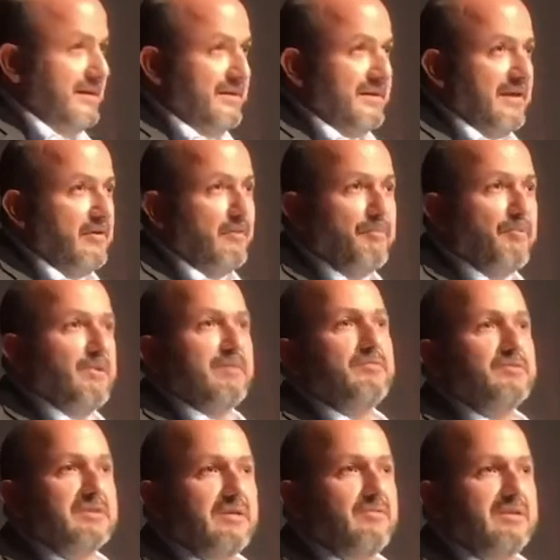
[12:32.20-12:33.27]
Y no podemos
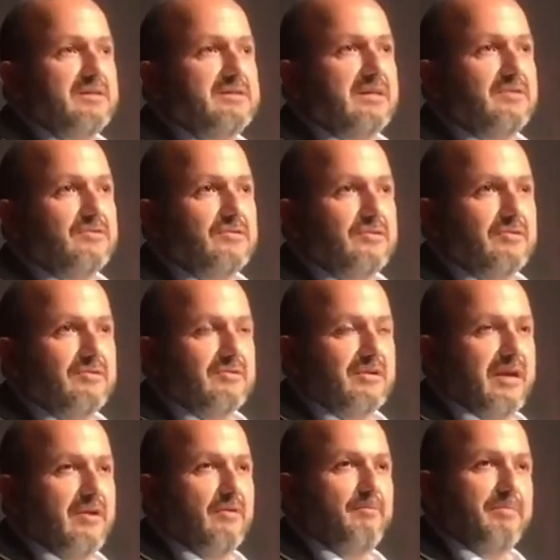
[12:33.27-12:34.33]
ser una institución
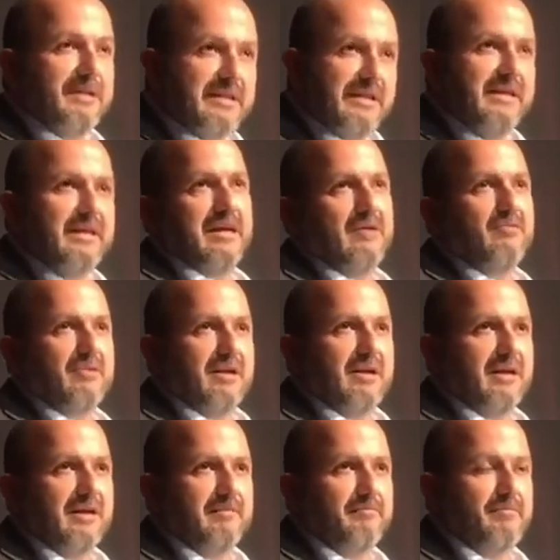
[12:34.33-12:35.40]
que no predique con el
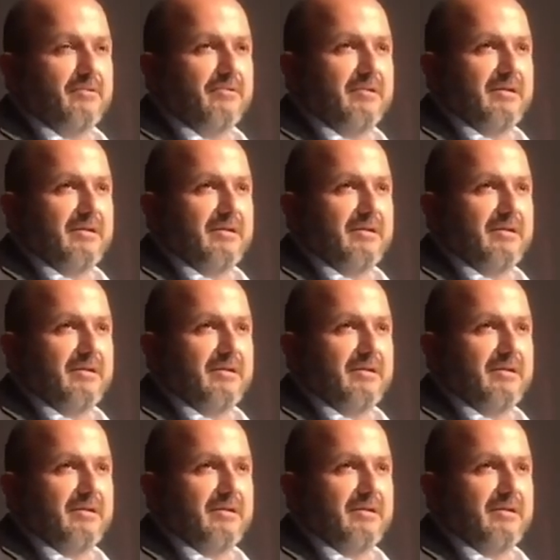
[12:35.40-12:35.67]
ejemplo.